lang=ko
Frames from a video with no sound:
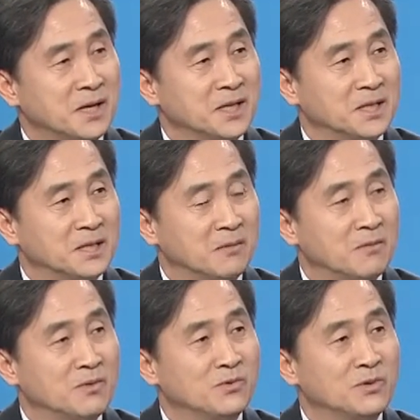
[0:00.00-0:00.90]
하게 된다면
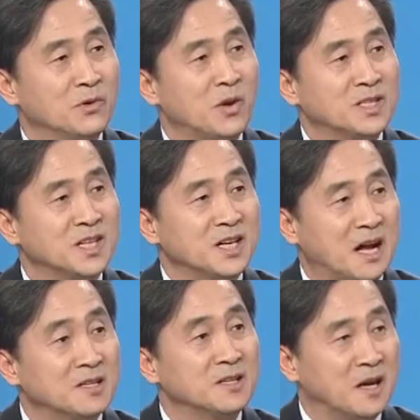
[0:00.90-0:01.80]
미국은 굉장히
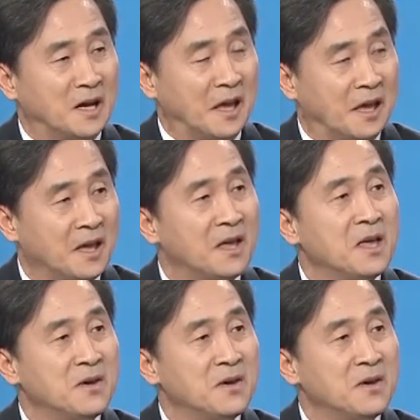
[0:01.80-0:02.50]
강경하게